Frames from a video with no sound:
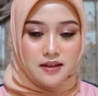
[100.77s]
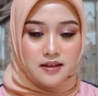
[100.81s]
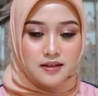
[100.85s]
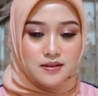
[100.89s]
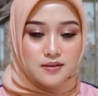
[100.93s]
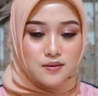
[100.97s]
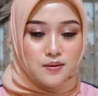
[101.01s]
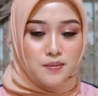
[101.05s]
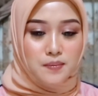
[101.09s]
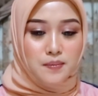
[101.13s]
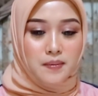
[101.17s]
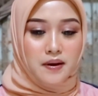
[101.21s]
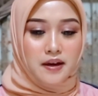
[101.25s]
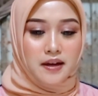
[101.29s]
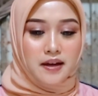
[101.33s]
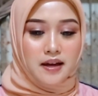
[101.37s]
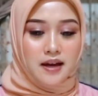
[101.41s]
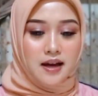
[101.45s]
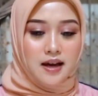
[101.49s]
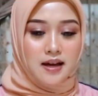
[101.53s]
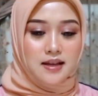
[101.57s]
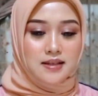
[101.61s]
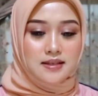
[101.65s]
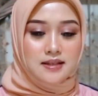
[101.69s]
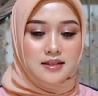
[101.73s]
supaya
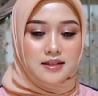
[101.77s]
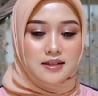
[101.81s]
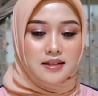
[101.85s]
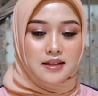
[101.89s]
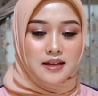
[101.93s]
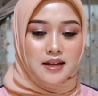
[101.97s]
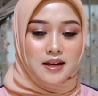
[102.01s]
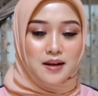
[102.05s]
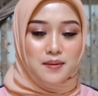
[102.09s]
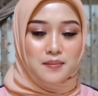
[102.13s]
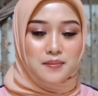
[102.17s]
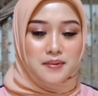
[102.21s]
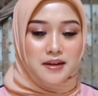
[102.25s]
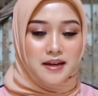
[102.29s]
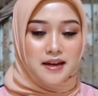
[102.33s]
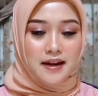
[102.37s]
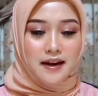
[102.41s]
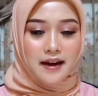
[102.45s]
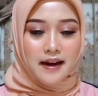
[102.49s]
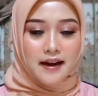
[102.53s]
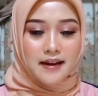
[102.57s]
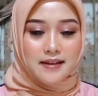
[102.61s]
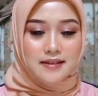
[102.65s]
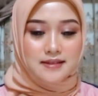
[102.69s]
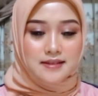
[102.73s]
hasilnya lebih
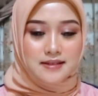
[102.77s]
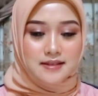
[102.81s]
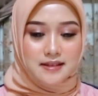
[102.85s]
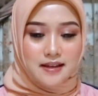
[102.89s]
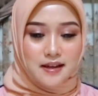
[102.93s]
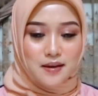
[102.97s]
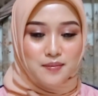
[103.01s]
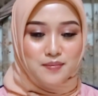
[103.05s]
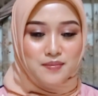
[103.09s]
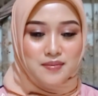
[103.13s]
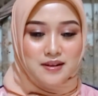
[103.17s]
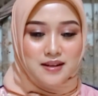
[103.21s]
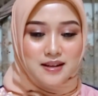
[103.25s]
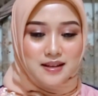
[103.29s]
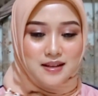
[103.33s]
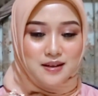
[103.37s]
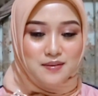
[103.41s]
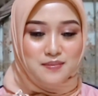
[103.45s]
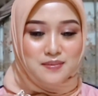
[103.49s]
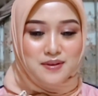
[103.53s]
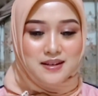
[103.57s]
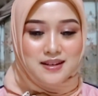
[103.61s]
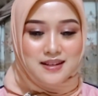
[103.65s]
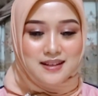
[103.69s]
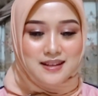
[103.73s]
kece
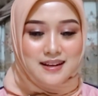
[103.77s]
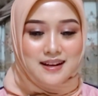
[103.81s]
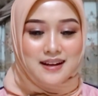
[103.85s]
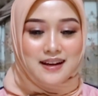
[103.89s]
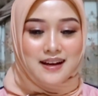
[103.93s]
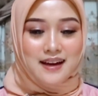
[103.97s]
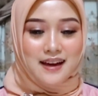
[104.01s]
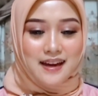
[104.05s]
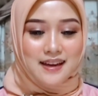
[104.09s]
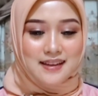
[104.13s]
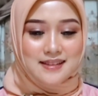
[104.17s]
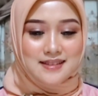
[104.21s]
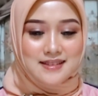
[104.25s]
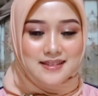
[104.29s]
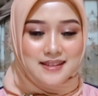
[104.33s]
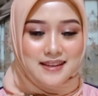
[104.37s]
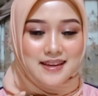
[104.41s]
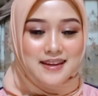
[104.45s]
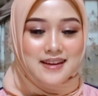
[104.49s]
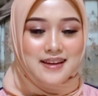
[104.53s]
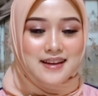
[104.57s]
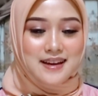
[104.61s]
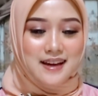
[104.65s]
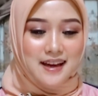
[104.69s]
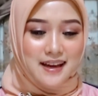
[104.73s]
bener-bener kece
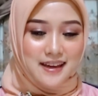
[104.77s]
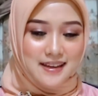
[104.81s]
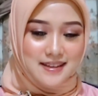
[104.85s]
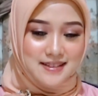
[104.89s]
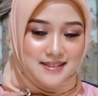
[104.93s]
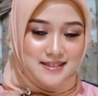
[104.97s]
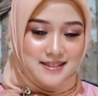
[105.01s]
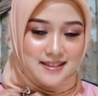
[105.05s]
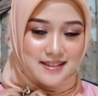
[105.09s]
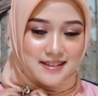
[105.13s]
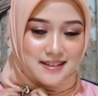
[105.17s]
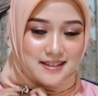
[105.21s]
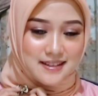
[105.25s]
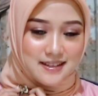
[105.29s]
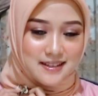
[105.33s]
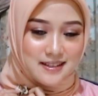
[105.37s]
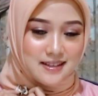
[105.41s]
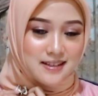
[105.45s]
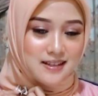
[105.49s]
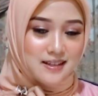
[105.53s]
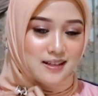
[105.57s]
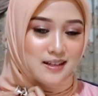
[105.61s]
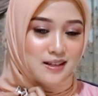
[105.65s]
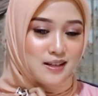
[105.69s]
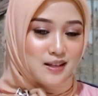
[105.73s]
guys
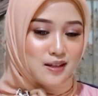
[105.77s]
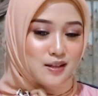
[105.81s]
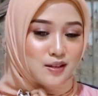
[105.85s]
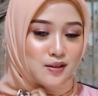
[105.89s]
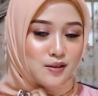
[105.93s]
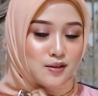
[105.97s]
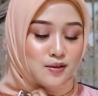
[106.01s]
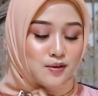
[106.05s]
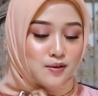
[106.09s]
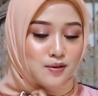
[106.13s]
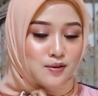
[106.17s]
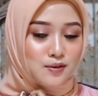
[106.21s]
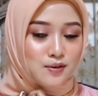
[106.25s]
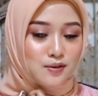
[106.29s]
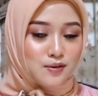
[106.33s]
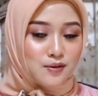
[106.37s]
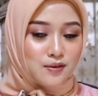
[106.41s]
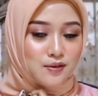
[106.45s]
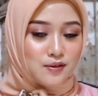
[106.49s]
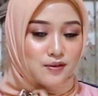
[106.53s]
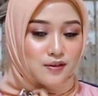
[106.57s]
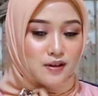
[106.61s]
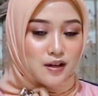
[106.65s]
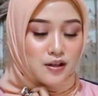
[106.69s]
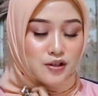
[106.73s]
oh
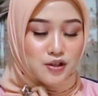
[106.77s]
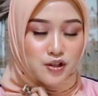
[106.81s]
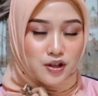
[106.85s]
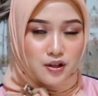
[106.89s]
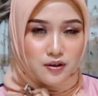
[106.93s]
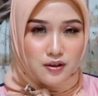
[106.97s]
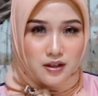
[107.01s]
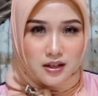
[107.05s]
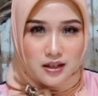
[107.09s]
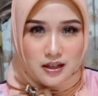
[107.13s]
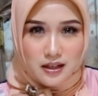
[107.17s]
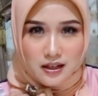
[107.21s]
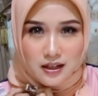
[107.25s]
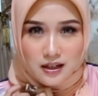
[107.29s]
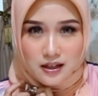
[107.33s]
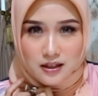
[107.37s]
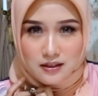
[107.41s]
asyhadu la